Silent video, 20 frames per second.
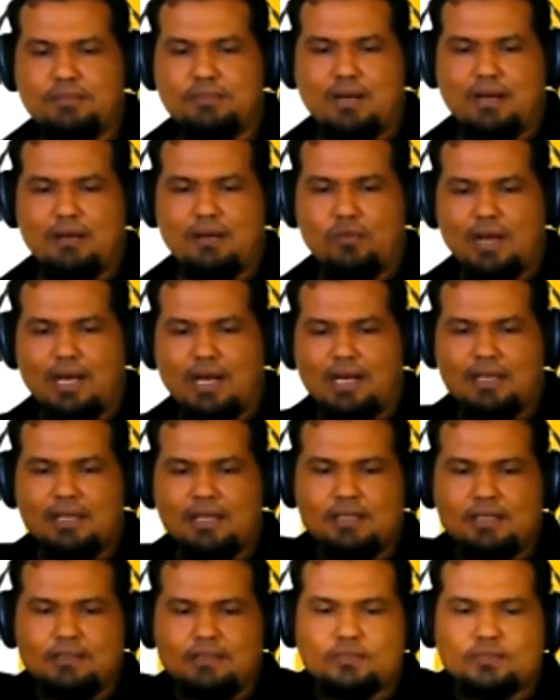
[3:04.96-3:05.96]
bahwa
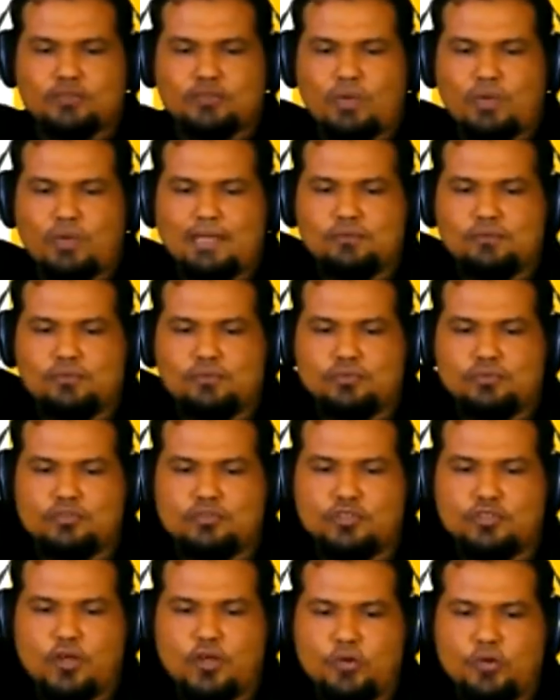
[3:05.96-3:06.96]
suatu
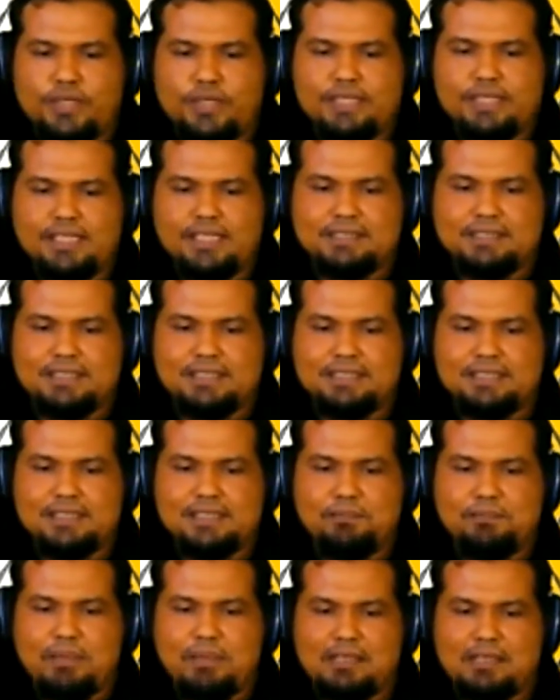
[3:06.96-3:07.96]
joint
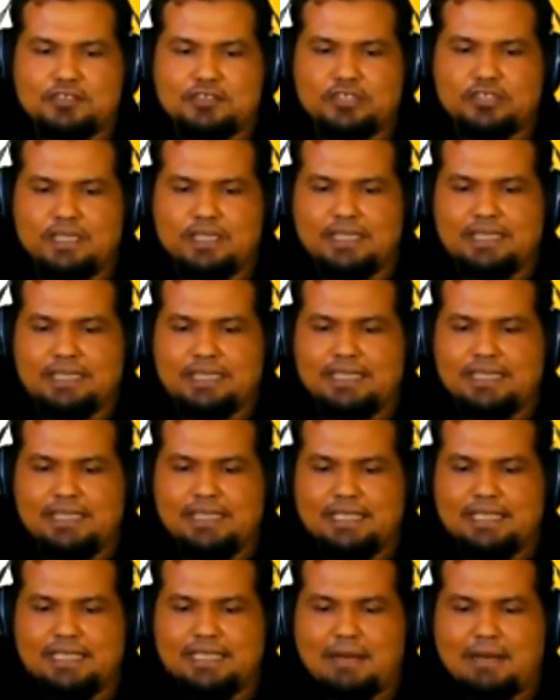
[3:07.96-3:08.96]
density function
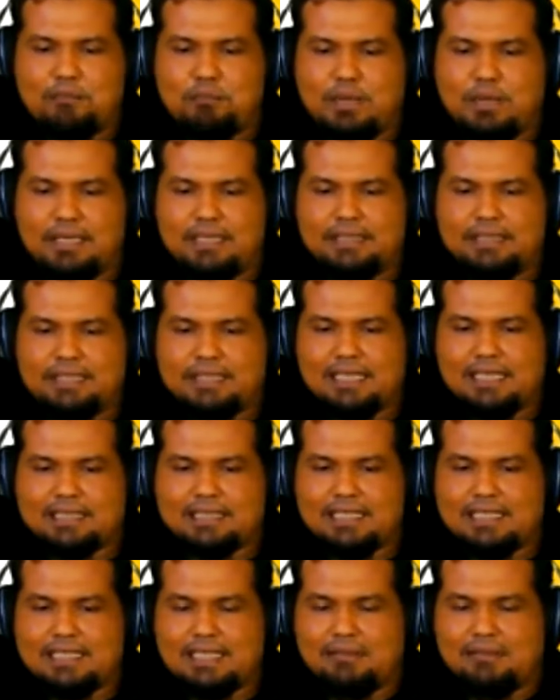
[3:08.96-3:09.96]
ini dapat
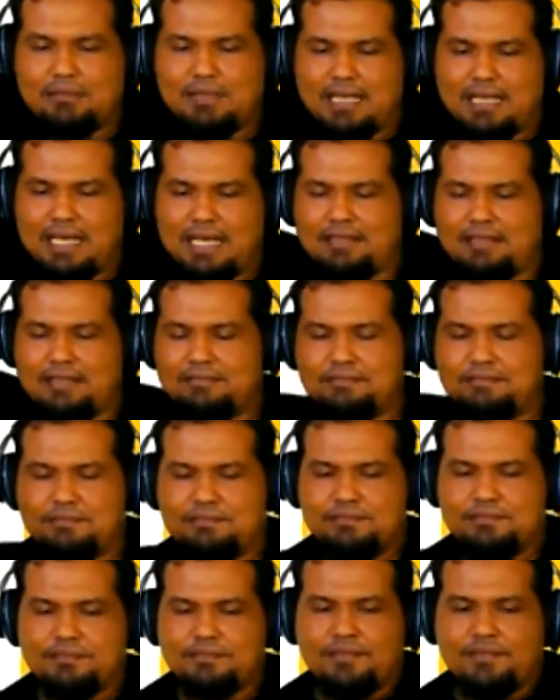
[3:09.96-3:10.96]
dikatakan benar.
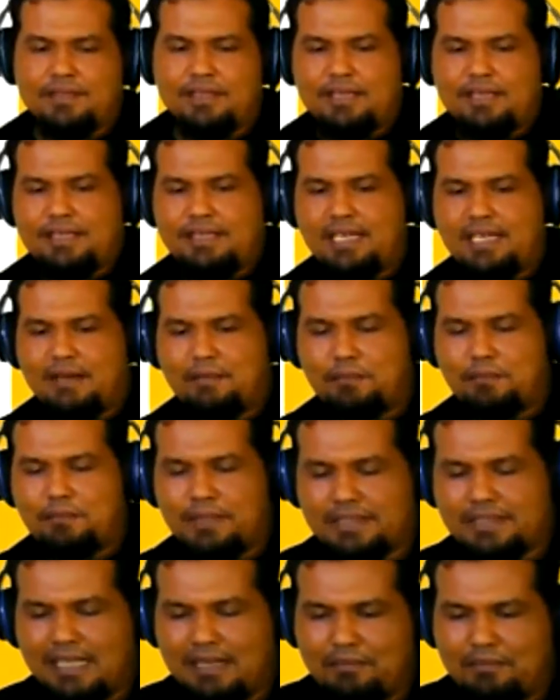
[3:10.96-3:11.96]
Yang
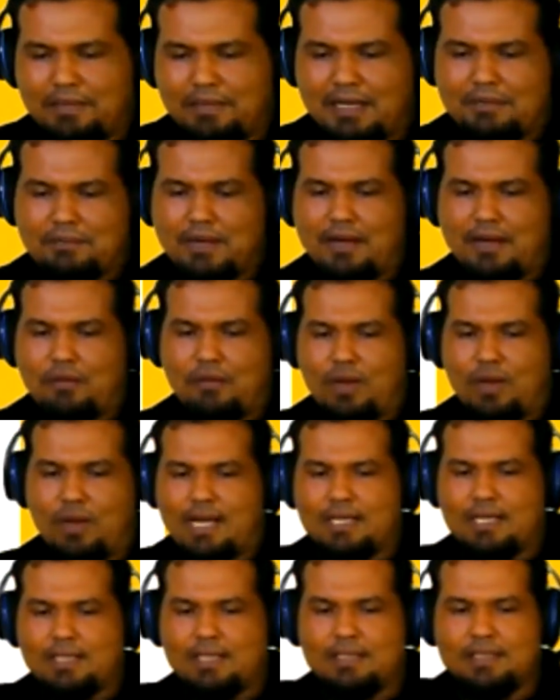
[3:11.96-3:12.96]
pertama
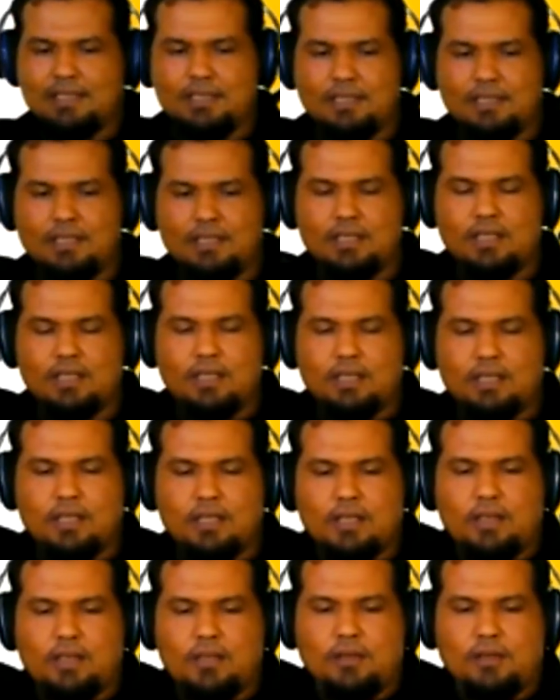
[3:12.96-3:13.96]
bahwa
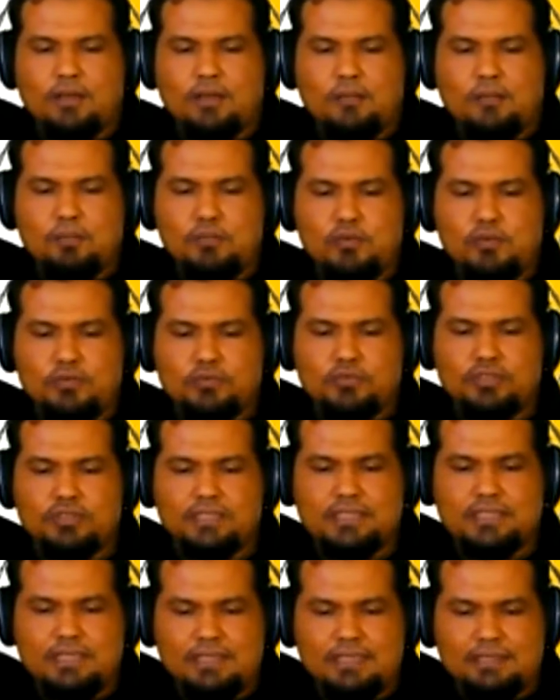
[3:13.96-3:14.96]

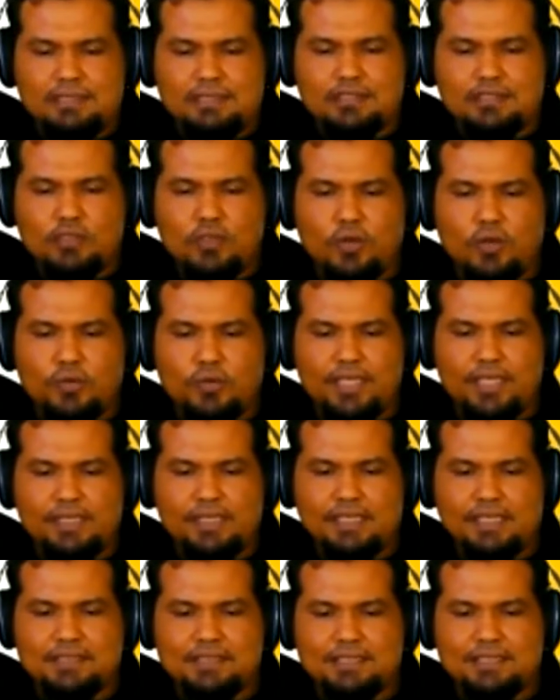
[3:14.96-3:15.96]
fungsi
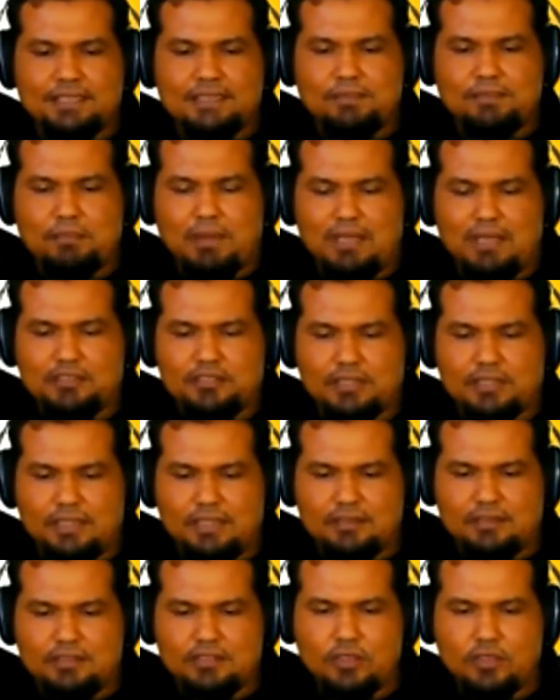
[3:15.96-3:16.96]
join density
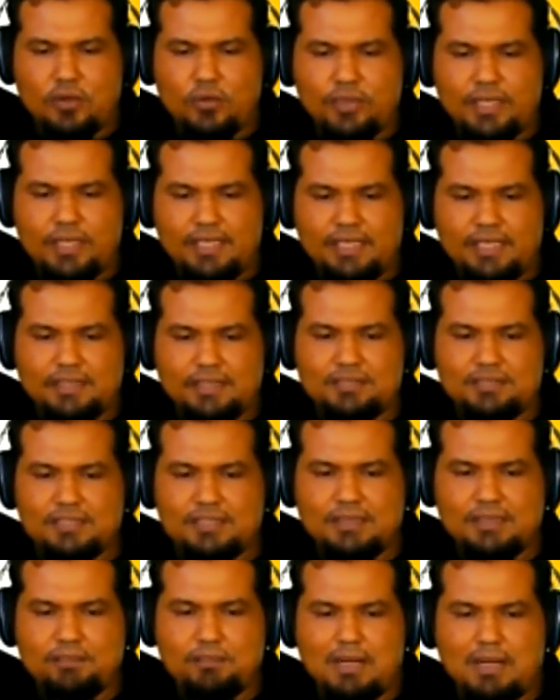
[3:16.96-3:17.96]
function, join
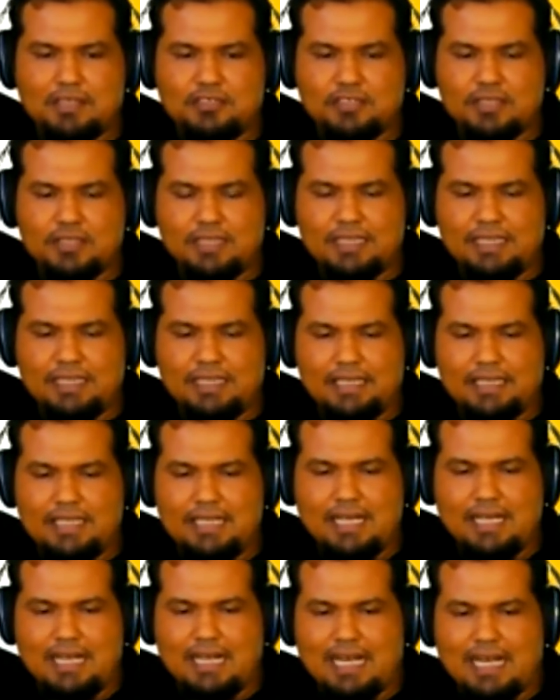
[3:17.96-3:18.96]
density function
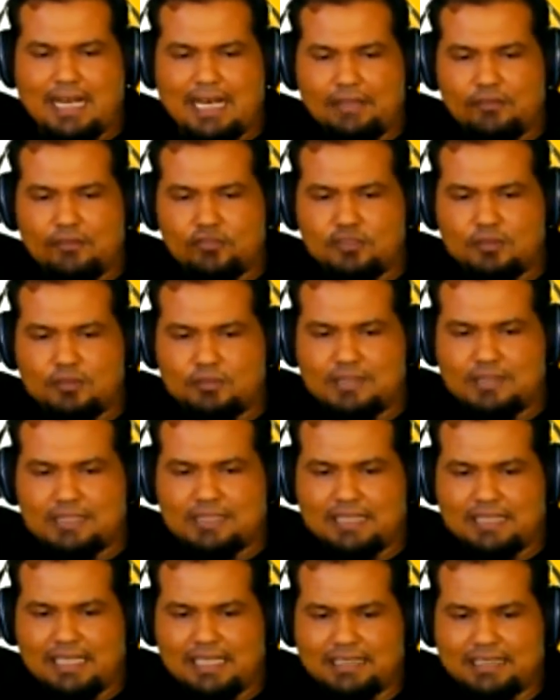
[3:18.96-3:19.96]
ini harus
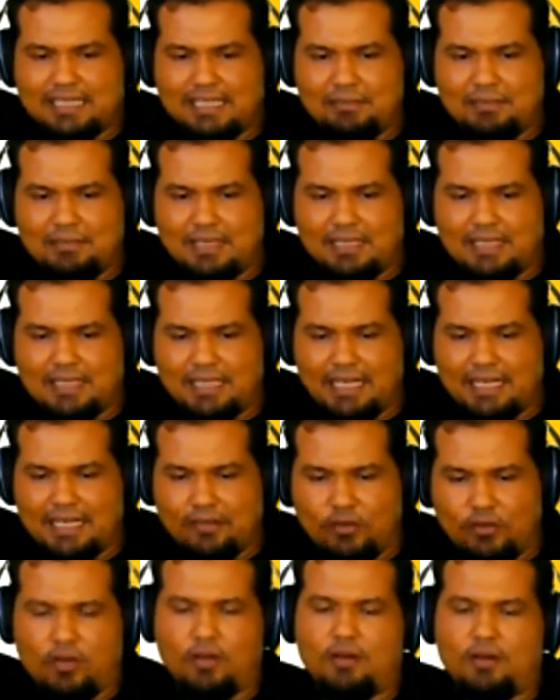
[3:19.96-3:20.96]
besar sama dengan
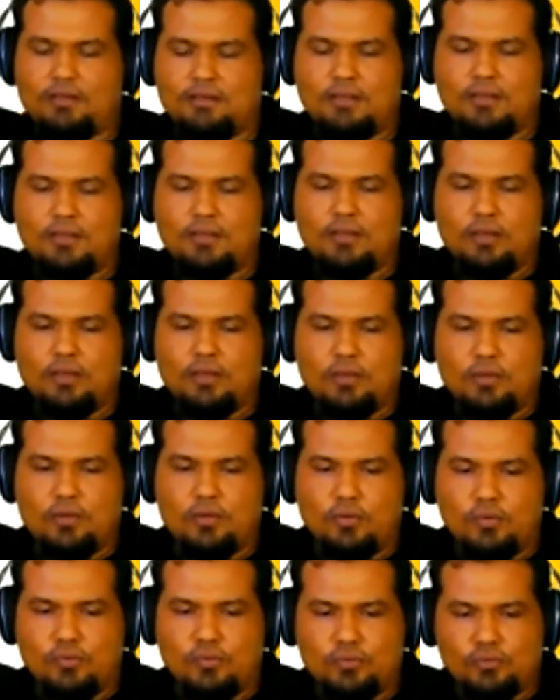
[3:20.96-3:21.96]

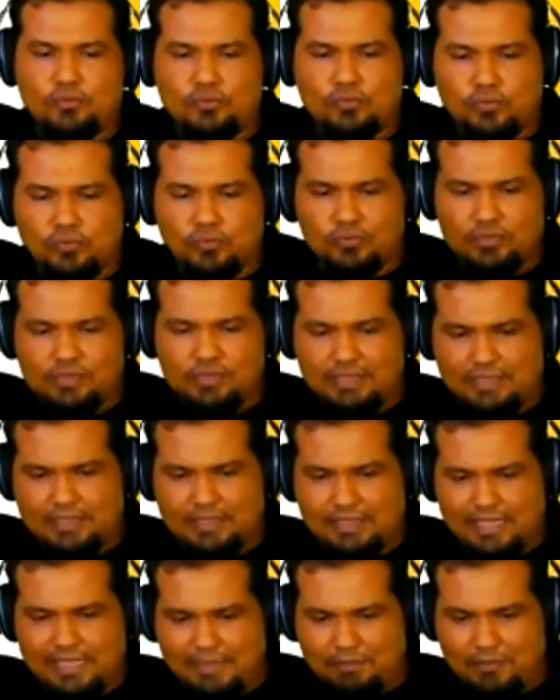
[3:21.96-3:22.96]
0 untuk
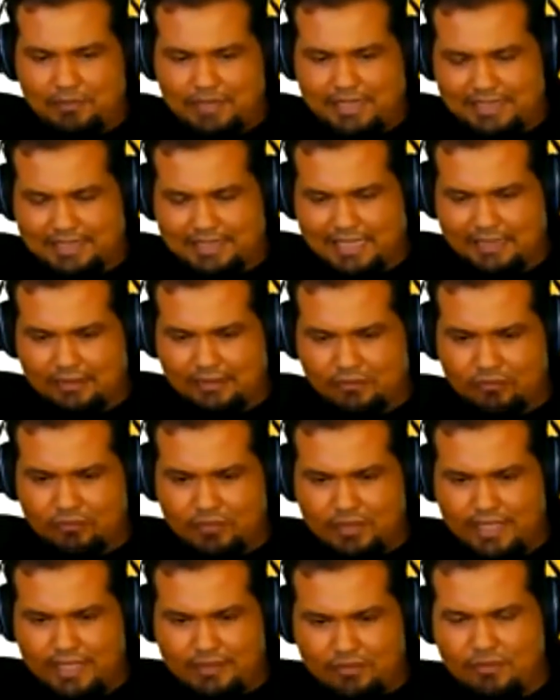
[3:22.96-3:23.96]
setiap Y1,
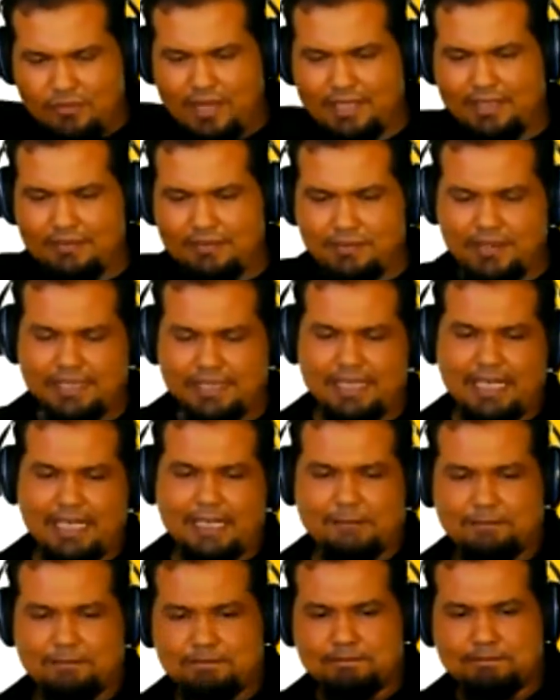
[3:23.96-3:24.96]
Y2
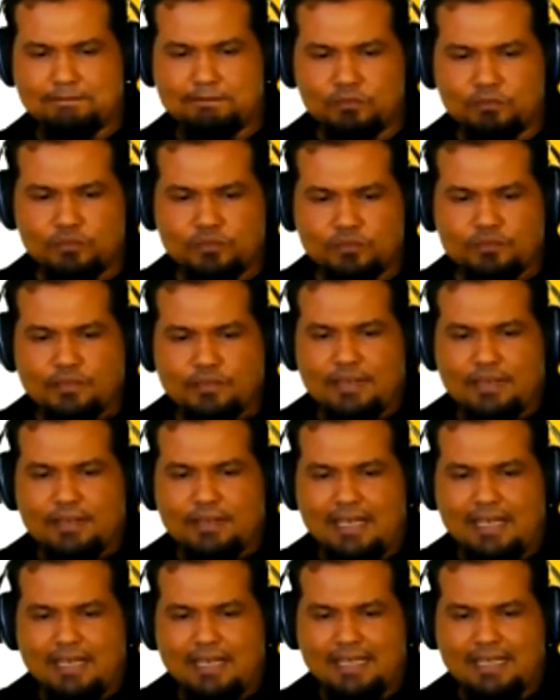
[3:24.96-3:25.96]
diberikan.
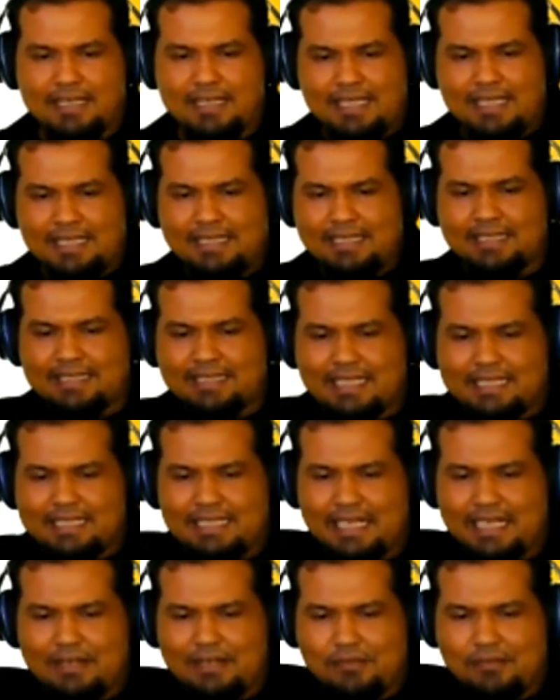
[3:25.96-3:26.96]
Nah, karena kita
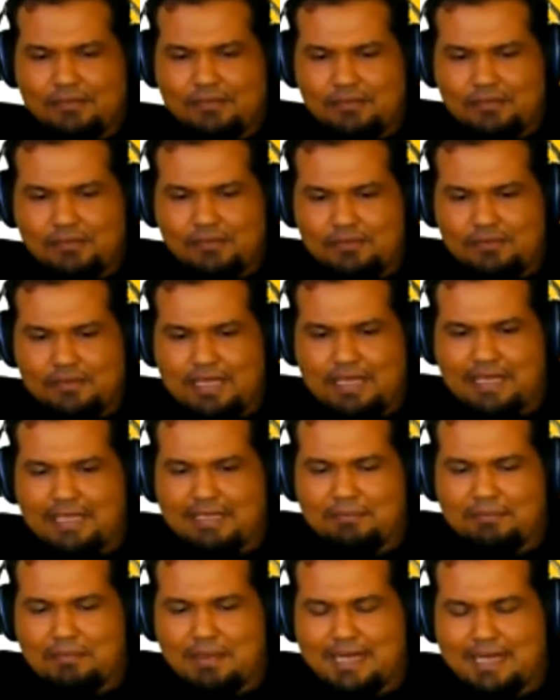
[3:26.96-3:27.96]
tahu
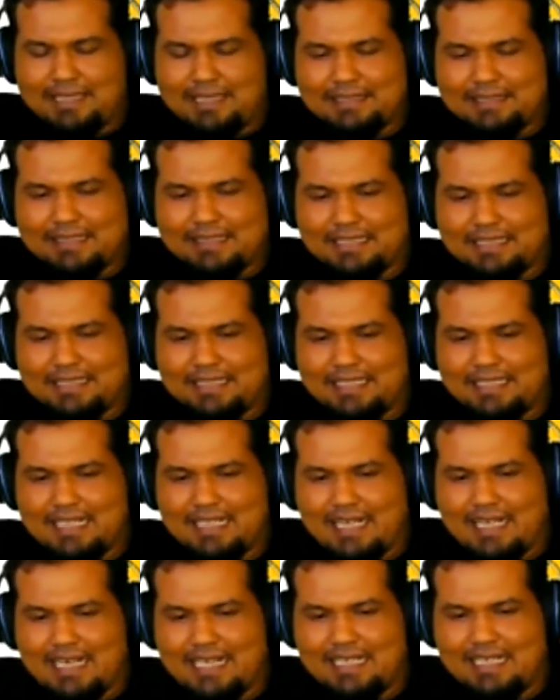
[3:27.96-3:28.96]
dalam
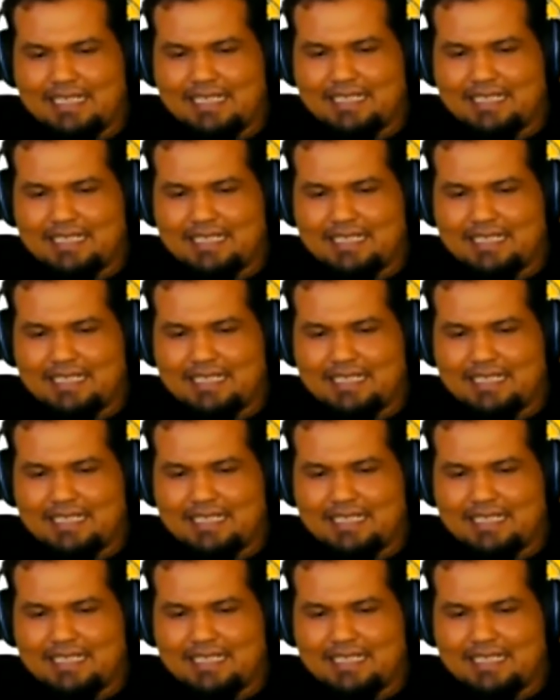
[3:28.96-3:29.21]
batasnya